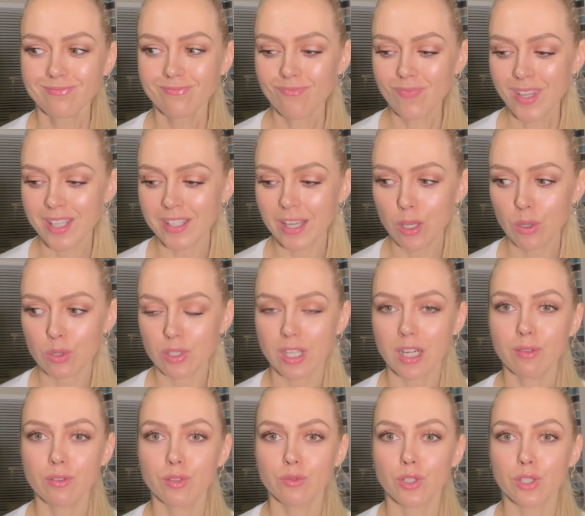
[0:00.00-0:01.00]
я ее
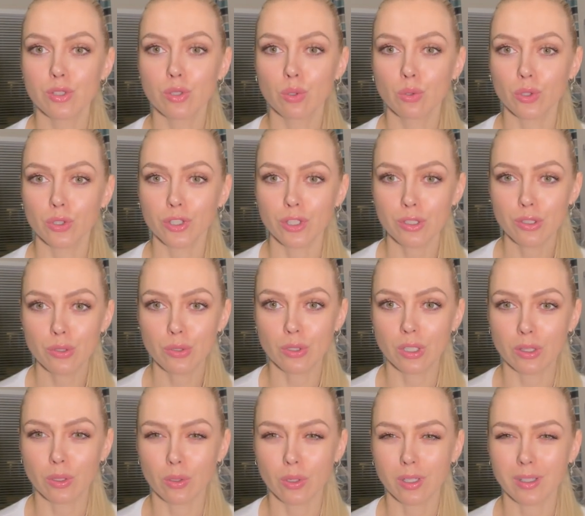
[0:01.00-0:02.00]
сравнивала с другой кистью,
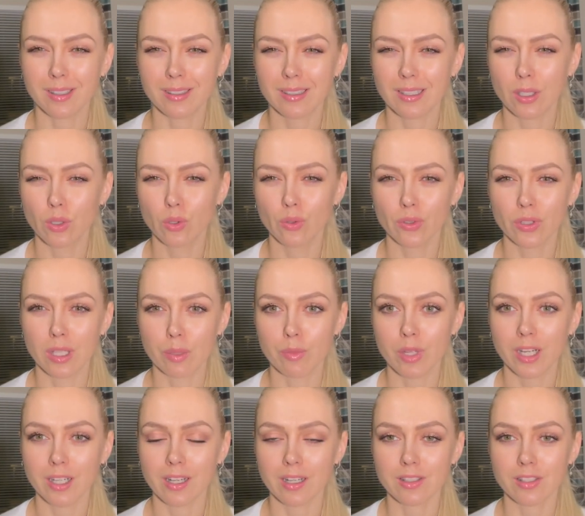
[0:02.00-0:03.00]
которая какого-то
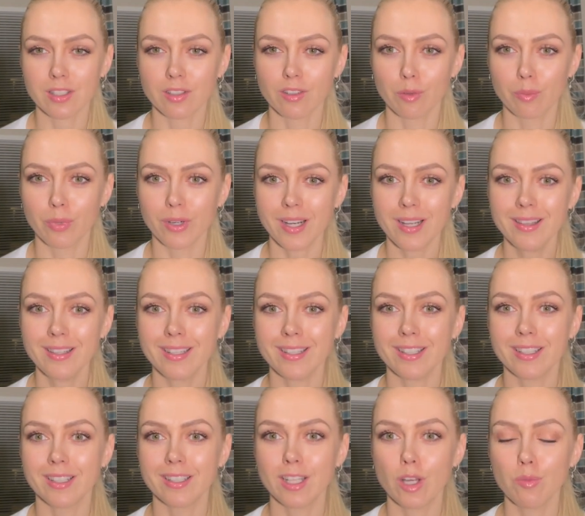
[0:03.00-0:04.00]
американского бренда, и
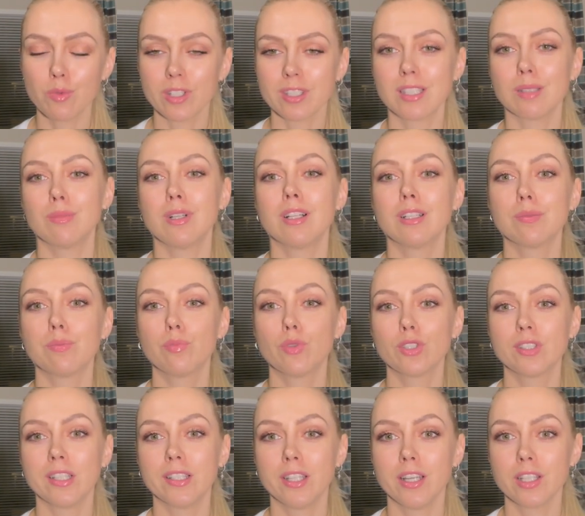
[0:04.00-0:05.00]
она у меня сломалась
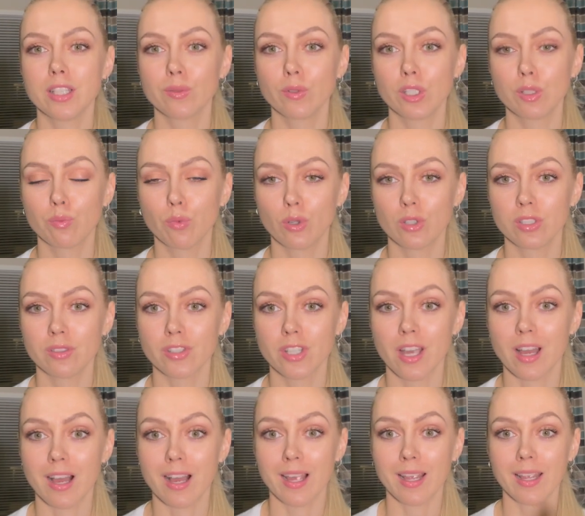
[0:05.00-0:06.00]
после третьего использования.
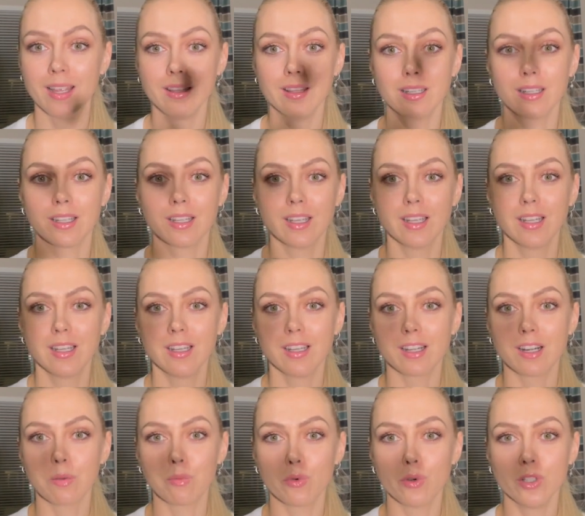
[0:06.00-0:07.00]
А это
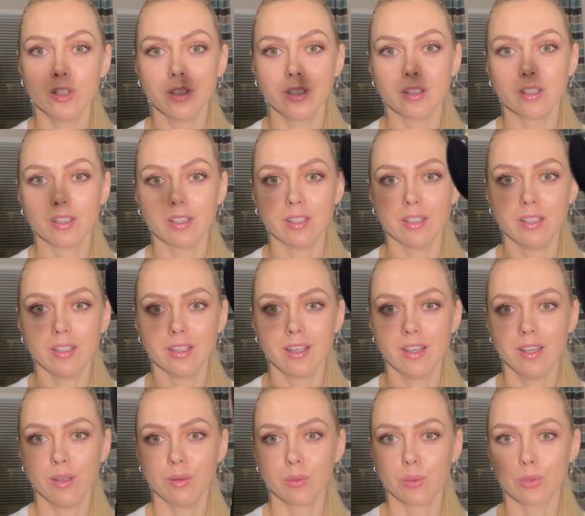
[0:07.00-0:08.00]
работает и,
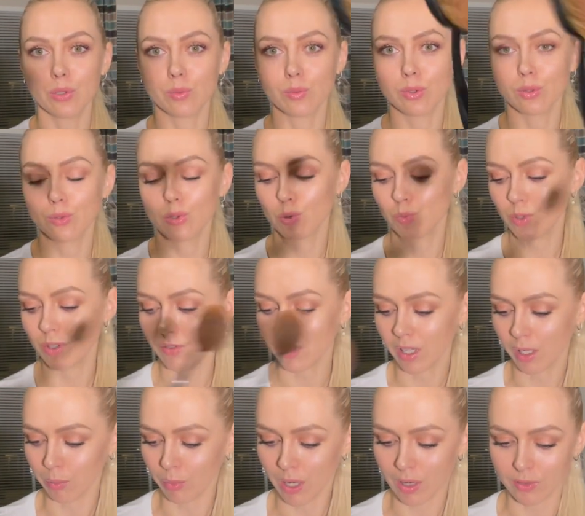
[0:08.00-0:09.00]
в общем, служит мне
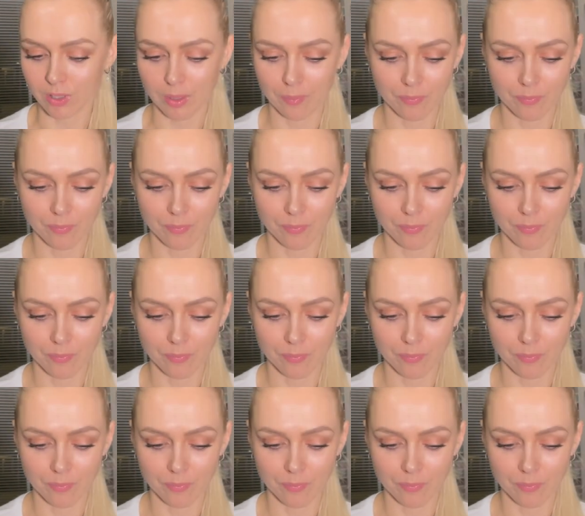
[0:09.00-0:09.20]
верой и правдой.